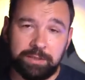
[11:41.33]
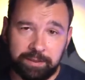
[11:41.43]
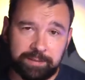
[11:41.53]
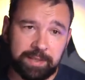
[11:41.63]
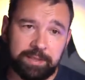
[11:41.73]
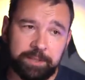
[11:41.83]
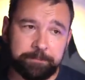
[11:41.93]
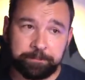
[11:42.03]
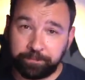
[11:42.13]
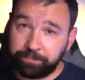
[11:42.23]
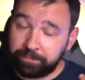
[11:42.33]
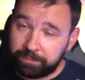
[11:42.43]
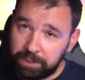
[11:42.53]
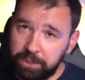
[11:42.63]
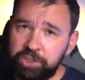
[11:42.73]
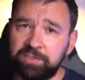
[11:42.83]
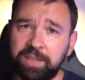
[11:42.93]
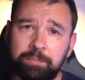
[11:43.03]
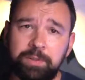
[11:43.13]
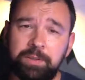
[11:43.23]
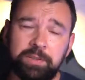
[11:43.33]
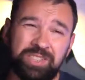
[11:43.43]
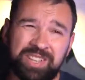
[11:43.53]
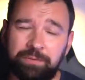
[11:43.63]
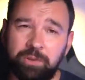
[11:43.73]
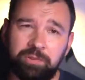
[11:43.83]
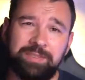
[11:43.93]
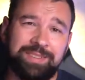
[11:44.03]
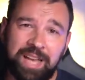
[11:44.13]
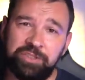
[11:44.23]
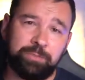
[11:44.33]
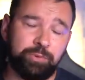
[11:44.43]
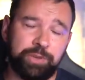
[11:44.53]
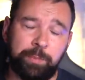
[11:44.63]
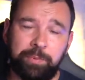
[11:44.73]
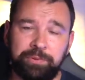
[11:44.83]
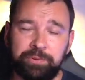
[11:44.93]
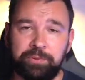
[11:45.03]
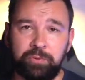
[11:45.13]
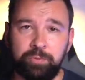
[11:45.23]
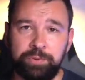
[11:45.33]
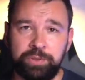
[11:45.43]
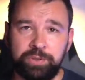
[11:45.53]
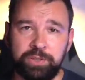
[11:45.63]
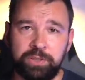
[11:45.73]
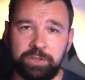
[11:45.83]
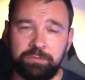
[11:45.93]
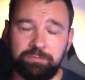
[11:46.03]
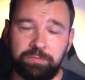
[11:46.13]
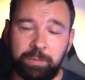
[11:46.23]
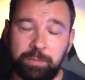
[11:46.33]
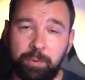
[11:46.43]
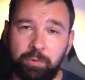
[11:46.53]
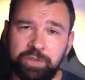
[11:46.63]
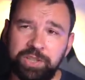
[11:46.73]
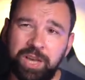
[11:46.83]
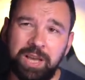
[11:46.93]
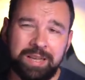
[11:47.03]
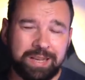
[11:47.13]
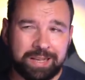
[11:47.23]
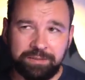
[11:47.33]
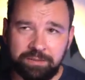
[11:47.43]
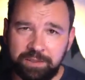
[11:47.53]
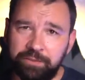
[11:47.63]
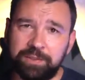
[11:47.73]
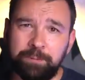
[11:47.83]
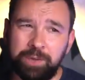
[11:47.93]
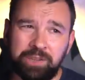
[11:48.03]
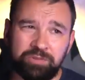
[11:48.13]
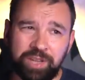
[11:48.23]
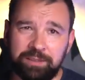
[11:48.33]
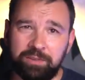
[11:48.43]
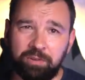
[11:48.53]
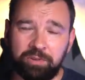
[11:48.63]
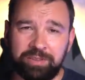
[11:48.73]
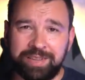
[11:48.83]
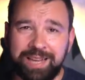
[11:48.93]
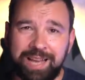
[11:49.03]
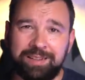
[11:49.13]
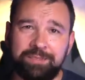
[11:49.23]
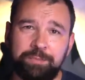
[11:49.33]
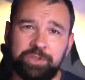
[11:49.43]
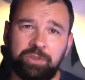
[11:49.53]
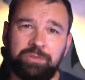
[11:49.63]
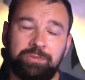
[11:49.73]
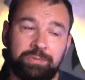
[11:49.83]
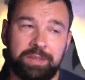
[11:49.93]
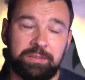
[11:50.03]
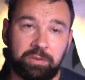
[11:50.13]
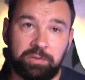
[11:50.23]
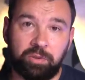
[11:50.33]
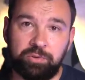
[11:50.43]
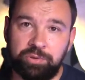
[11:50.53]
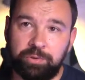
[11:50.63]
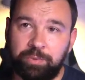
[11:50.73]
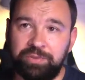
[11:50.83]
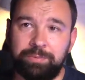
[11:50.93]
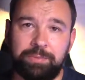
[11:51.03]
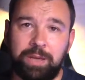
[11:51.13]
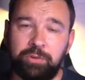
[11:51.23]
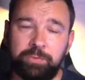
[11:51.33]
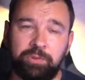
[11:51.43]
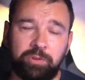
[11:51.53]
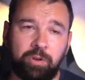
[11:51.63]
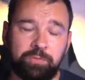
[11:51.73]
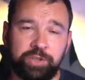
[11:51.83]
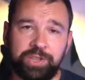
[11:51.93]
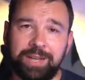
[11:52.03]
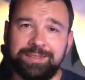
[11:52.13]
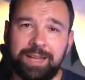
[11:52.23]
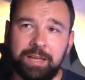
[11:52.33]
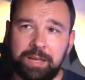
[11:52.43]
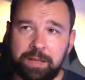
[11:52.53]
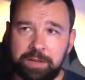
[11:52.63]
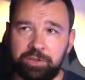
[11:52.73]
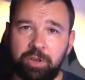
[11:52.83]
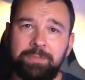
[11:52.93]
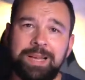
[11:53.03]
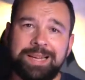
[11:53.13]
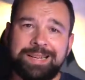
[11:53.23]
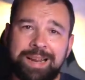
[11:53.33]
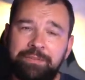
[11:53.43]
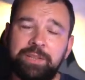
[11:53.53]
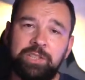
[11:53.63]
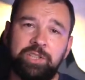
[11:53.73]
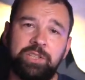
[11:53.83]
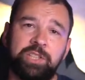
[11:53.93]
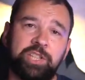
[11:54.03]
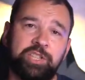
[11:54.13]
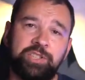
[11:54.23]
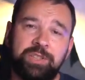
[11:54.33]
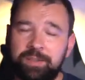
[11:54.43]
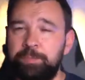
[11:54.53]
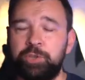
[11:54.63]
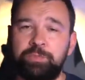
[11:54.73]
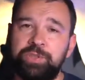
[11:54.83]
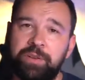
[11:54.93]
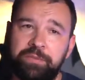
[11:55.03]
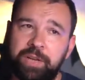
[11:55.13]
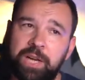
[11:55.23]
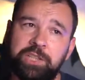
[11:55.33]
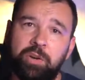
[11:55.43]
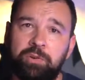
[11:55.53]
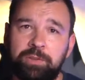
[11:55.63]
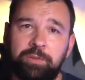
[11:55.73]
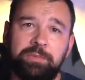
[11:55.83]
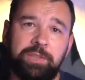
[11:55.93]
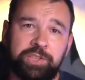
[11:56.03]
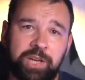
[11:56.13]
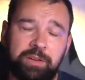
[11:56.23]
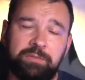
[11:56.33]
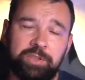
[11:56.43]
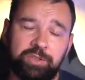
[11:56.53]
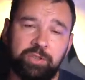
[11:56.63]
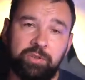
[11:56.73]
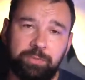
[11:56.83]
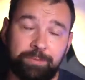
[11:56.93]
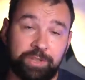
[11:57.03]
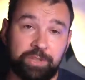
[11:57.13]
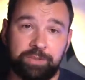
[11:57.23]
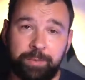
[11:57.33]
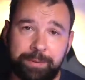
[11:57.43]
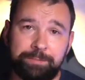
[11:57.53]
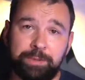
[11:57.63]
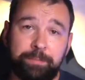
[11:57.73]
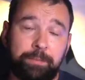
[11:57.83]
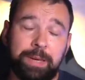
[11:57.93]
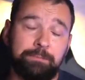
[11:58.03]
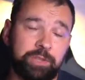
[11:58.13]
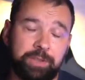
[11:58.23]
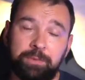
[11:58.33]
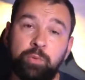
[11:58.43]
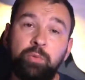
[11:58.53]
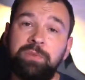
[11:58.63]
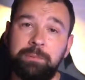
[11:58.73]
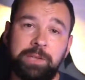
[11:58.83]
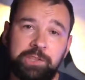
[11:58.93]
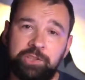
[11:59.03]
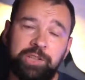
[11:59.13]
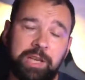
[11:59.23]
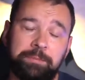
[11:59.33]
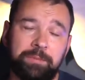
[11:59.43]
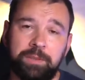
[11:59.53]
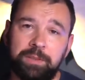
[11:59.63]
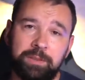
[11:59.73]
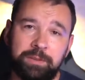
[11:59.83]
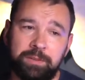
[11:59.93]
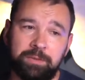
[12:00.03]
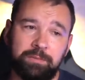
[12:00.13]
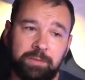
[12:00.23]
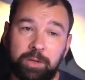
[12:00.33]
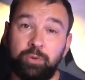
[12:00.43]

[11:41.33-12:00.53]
niestety i czasami gdzieś tam w nocy zdarzy mu się po prostu zgubić e, mm, jakby połączenie. Nie występuje to często, to jest kilka razy w miesiącu, nie jest to coś, co powiedzmy jakoś mocno przeszkadza. Zresztą nawet jeżeli te rzeczy nie zapiszą się na wykresie, one są zliczane w liczniku, bo przecież przypominam, że tym głównym licznikiem, e, na